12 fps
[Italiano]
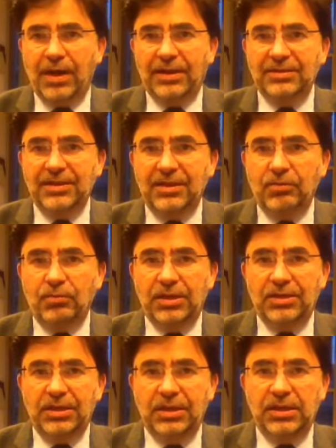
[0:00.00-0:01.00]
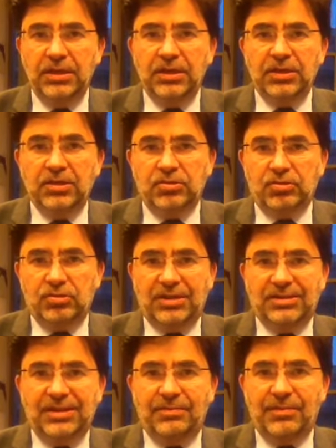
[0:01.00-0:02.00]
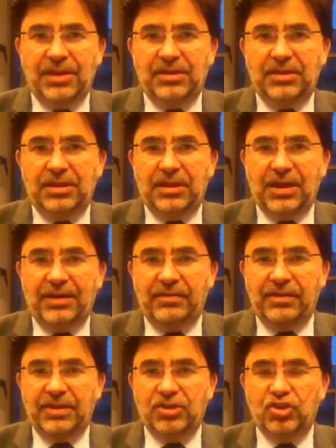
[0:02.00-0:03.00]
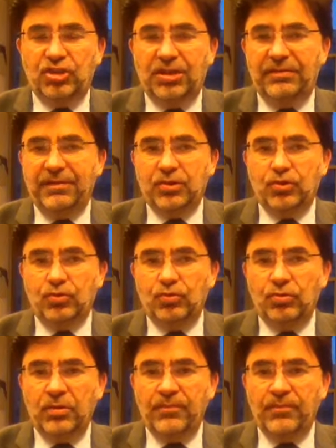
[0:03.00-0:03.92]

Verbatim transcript: 1,50 e quindi sostanzialmente eh, incideva su,